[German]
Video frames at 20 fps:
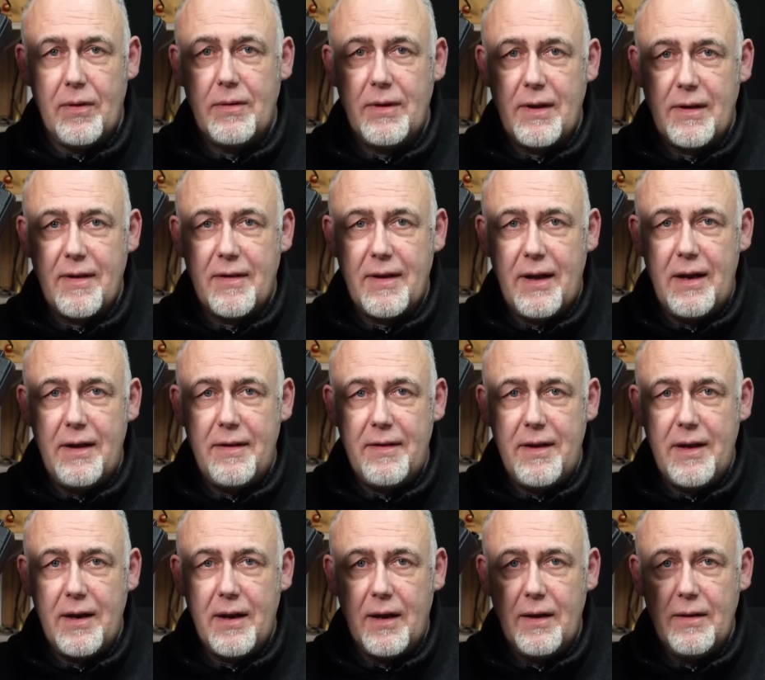Das ist alles
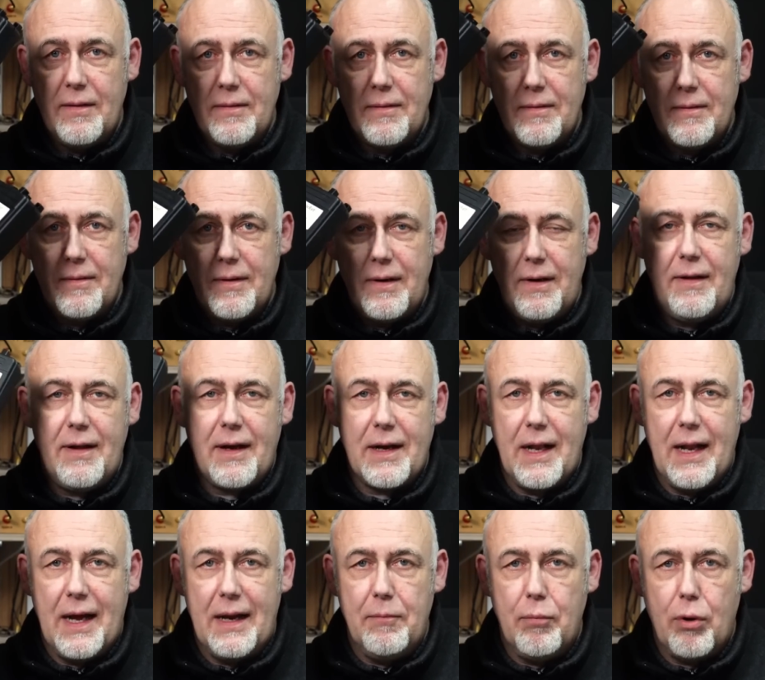hier drin in dieser
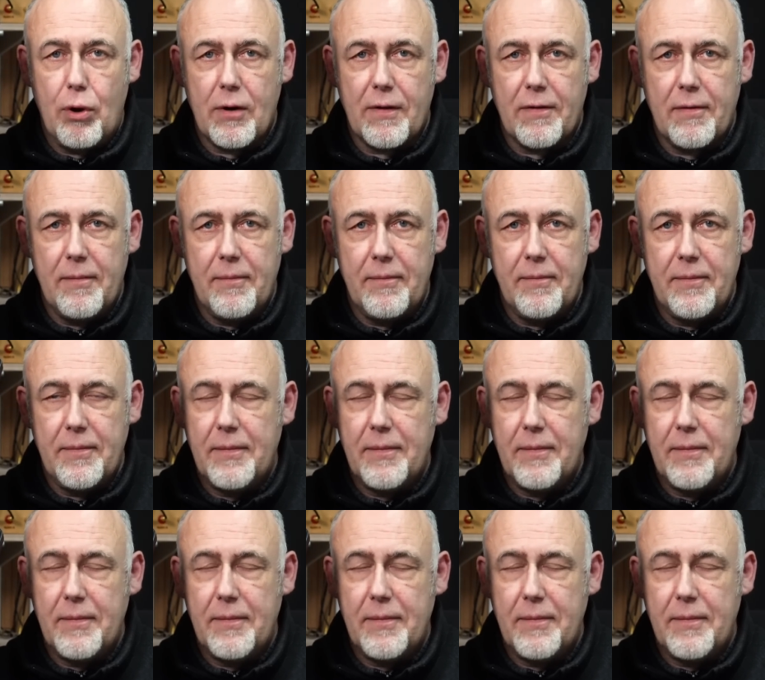kleinen Box.